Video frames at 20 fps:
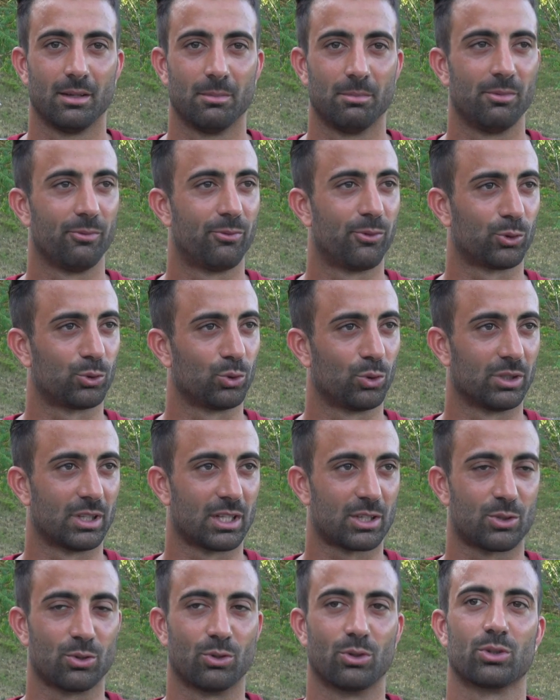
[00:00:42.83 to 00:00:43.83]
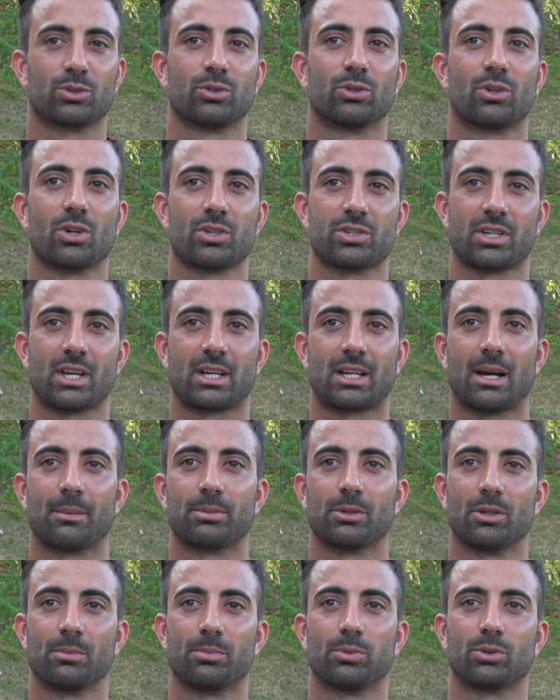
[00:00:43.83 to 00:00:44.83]
infortuni da solo, sono cose che
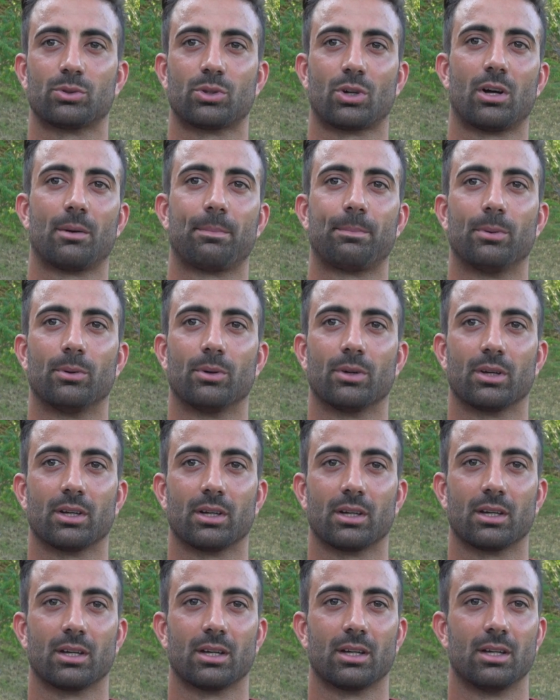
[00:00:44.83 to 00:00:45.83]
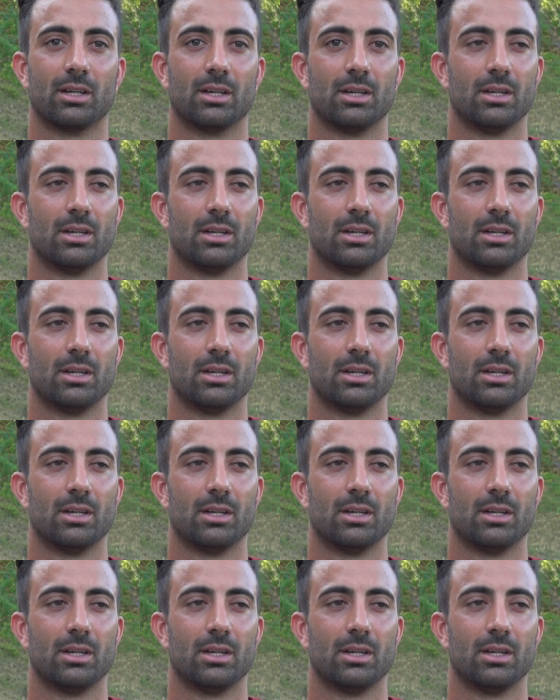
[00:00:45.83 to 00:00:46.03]
capitano purtroppo e